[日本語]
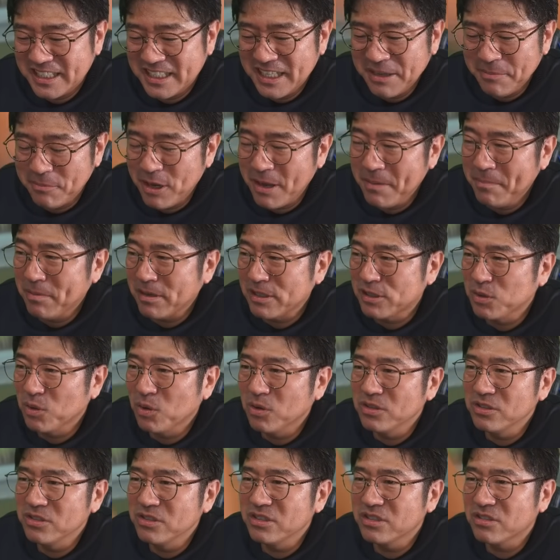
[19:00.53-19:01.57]
でもやっぱり
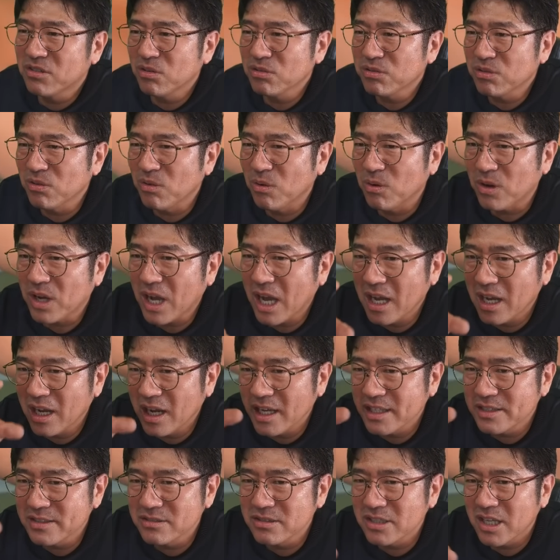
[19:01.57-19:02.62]
そういうことを考
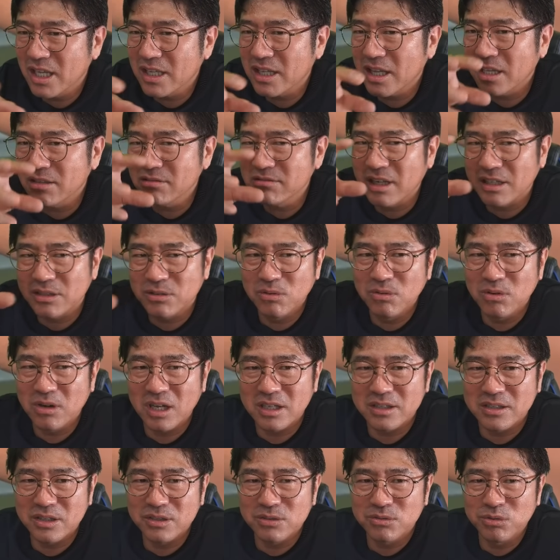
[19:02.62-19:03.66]
え続けているかどう
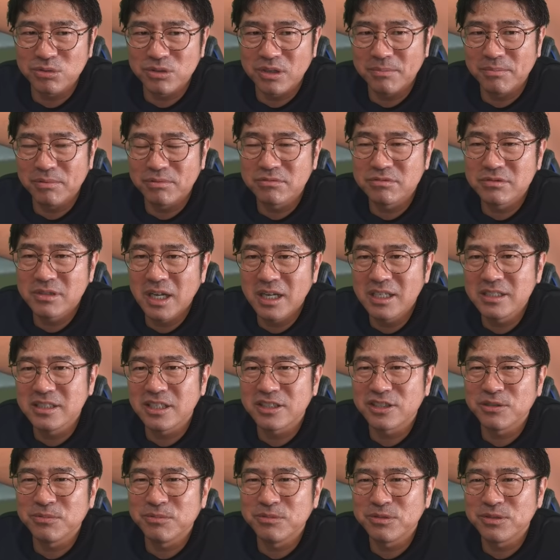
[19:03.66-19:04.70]
かっていうことは僕大事
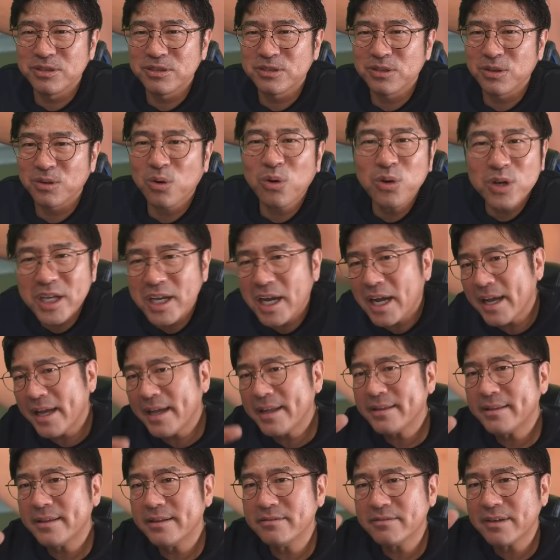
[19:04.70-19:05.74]
だと思うんですよ。これが
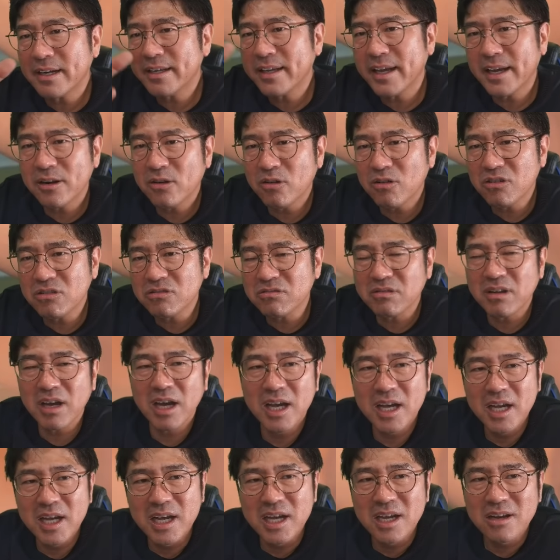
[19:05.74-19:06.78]
流行ってるからやろうと
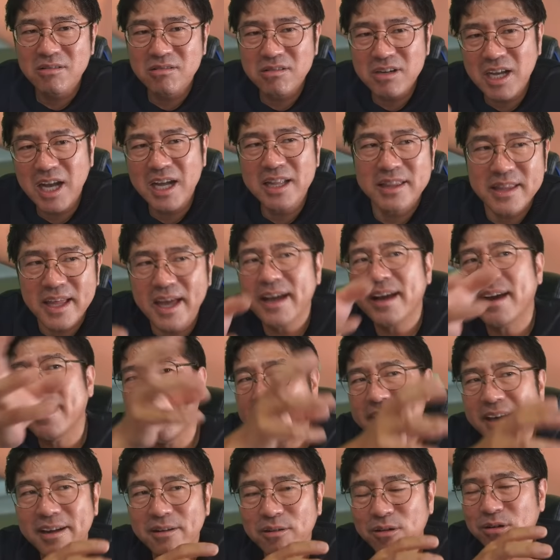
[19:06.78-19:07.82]
か、これ簡単やか
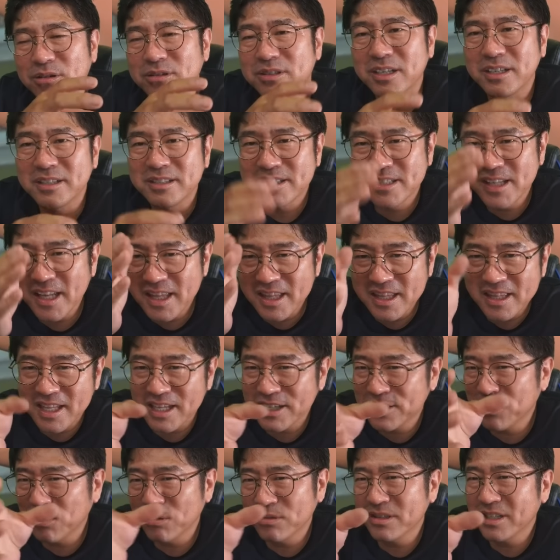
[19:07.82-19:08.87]
らやろうって、絶
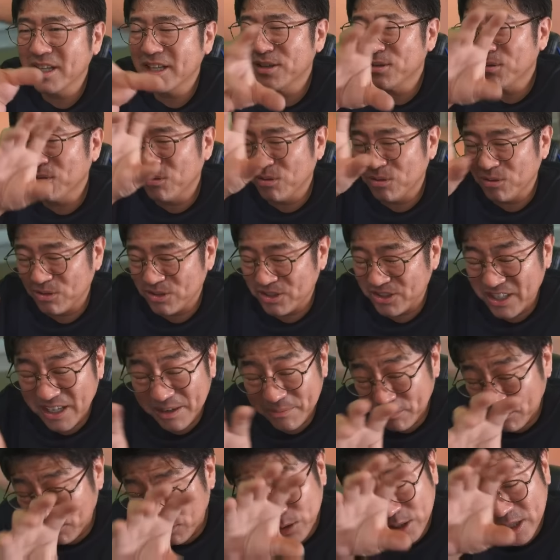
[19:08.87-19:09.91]
対そんなところに
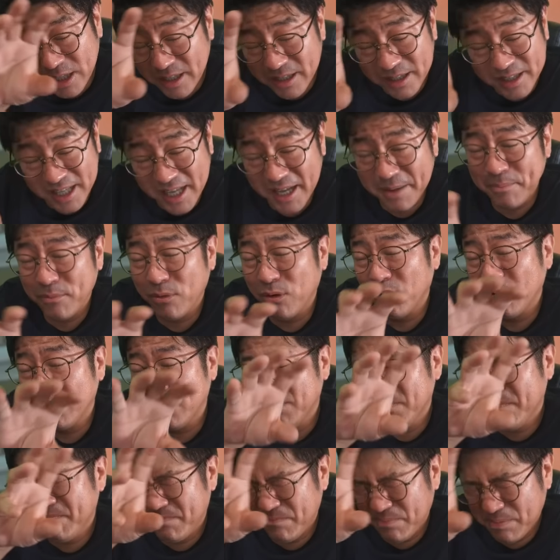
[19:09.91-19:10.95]
はもうね、もう
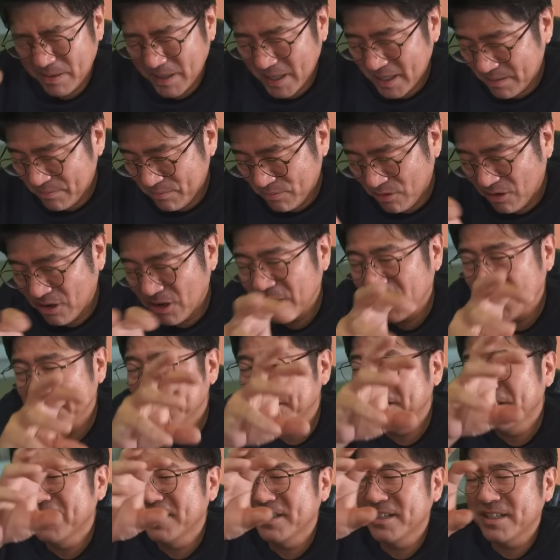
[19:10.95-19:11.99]
いっぱいもう
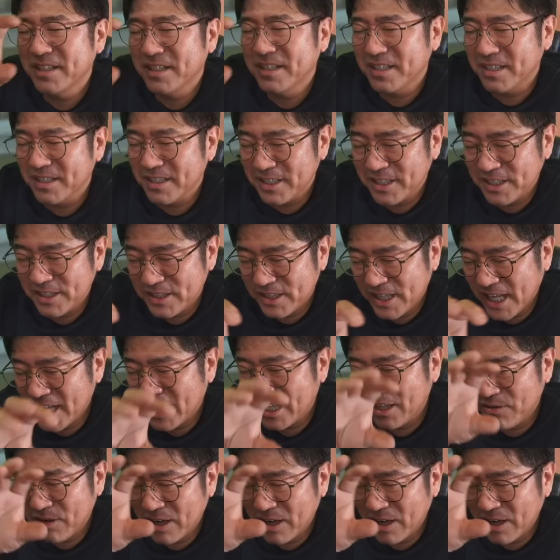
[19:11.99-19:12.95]
敵